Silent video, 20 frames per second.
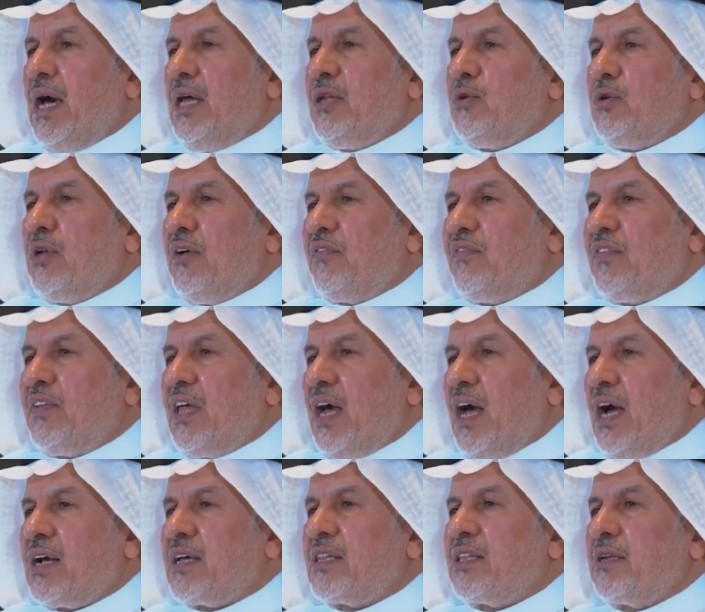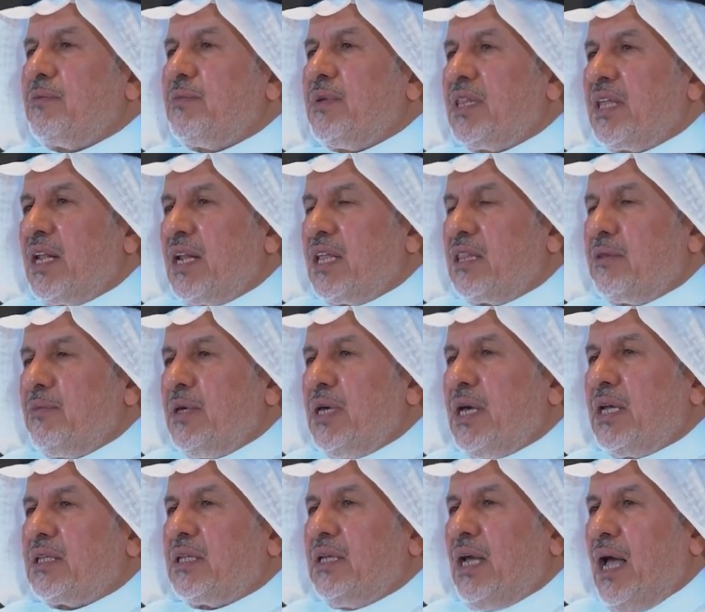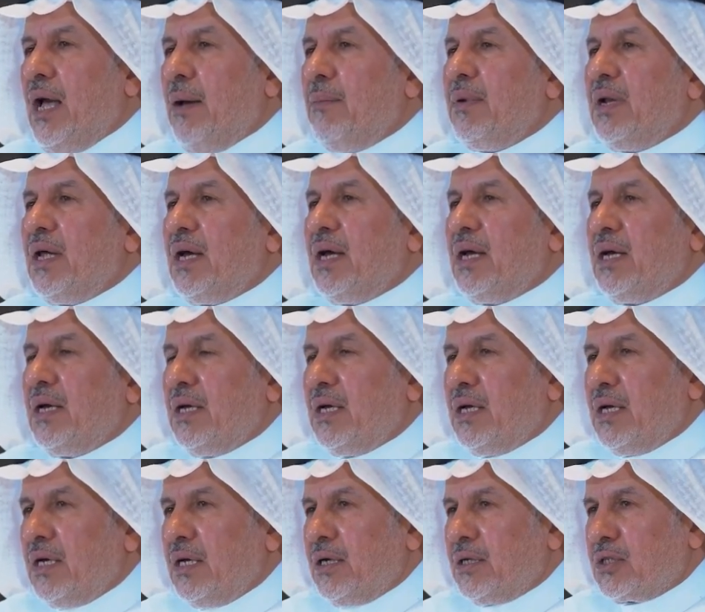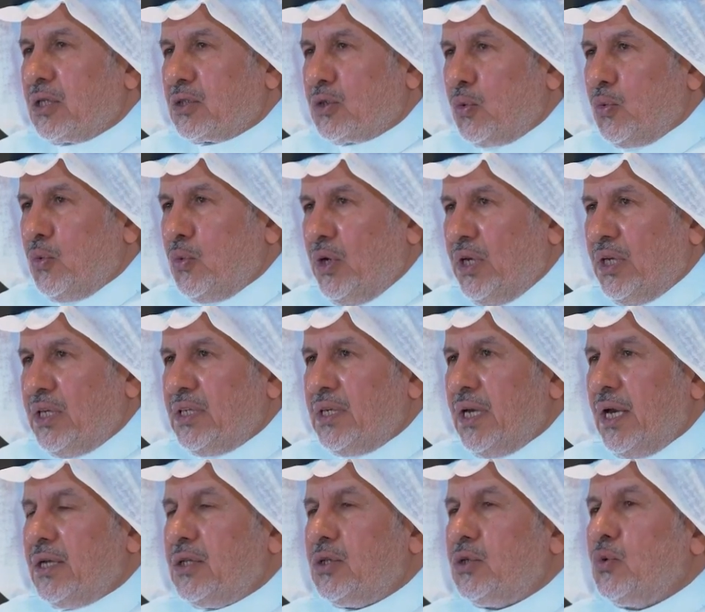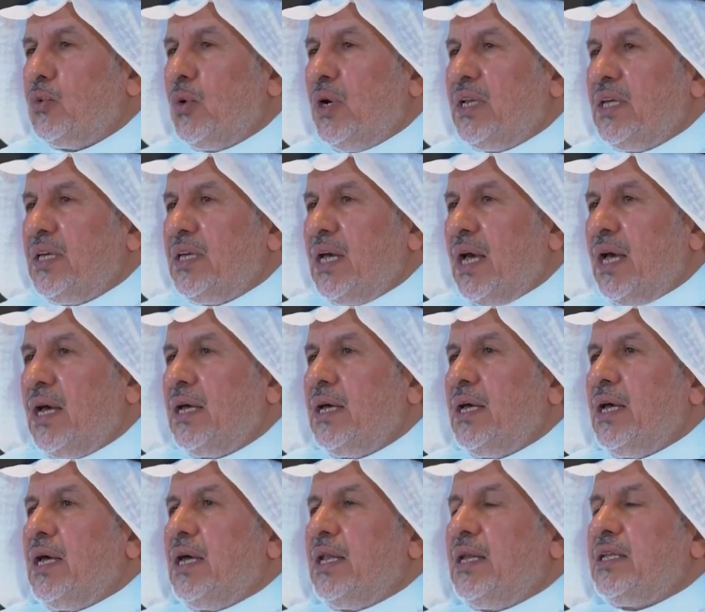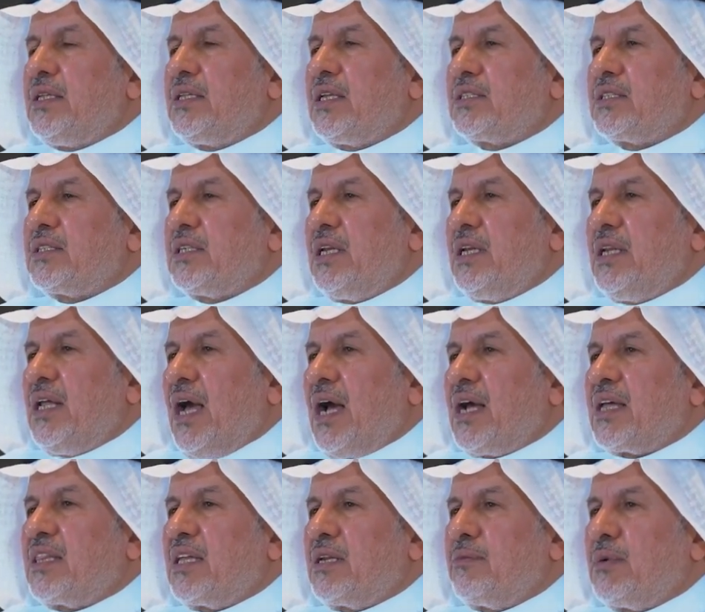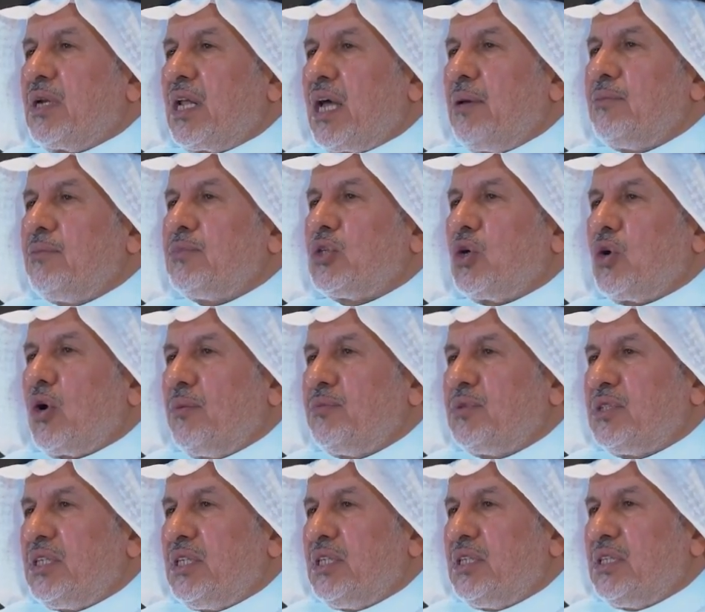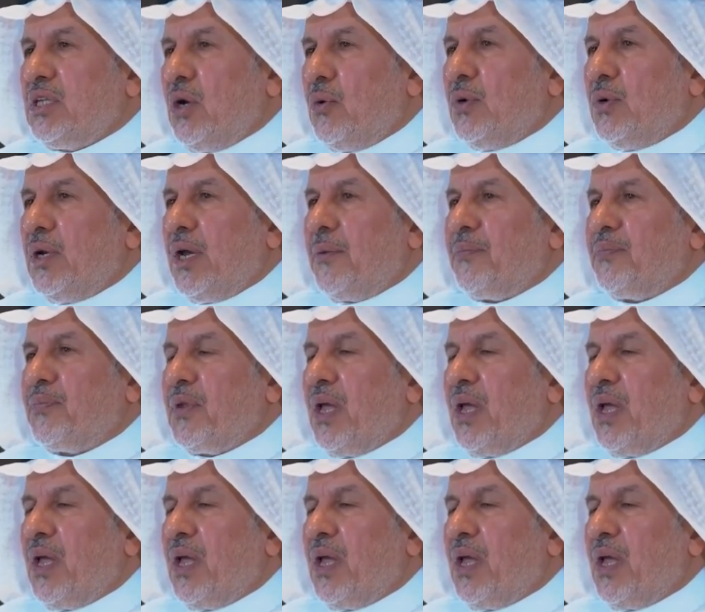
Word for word: ان ينفذ اكثر من 300 حمله آه، تطوعيه دوليه لتصل لأكثر من 55 دولة